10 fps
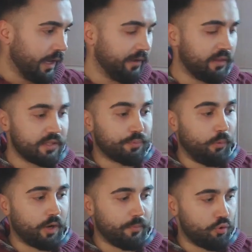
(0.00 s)
Evde
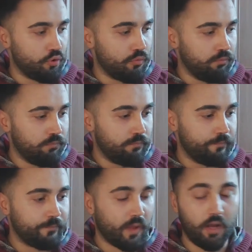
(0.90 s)
spor yapıyordum.
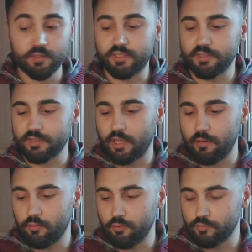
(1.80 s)
Ansızın
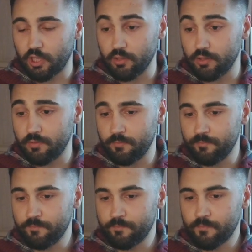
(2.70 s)
telefonum çaldı.
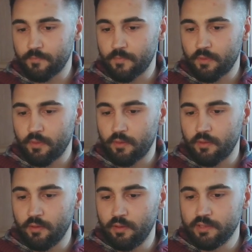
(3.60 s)

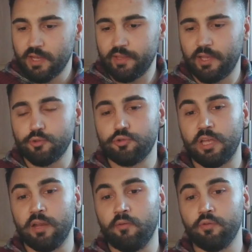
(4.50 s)
Zaten şu
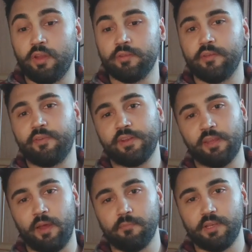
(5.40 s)
telefondan nefret
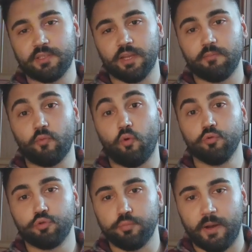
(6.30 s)
eden bir insanım.
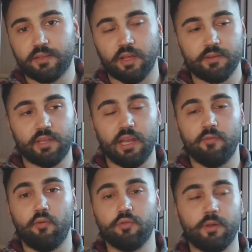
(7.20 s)
Konuşmaktan,
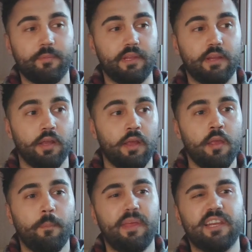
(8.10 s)
telefonla biri,
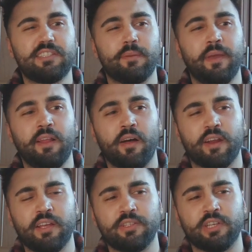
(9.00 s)
birisi beni
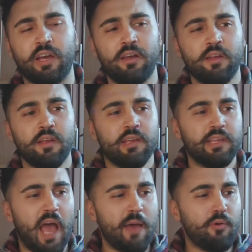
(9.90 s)
arayınca
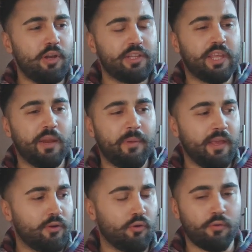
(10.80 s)
ya böyle tribe
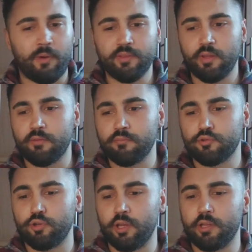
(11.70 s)
giriyorum anladın
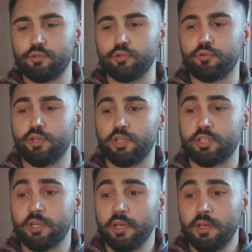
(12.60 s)
mı sürekli. Çünkü
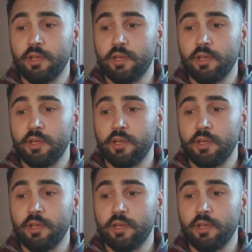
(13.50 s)
hiç